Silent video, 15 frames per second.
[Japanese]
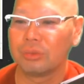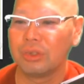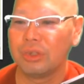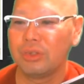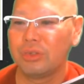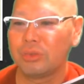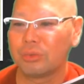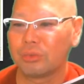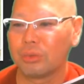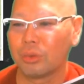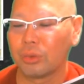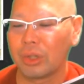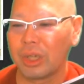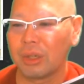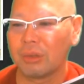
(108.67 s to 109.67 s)

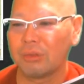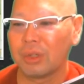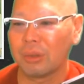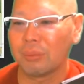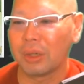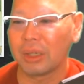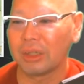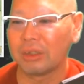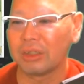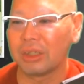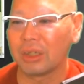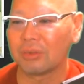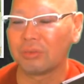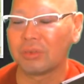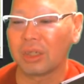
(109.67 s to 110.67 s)
25年ぐらい前
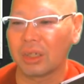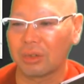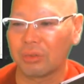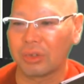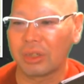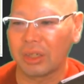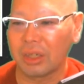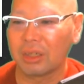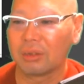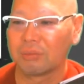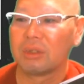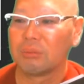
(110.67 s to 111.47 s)
になるんかなこれね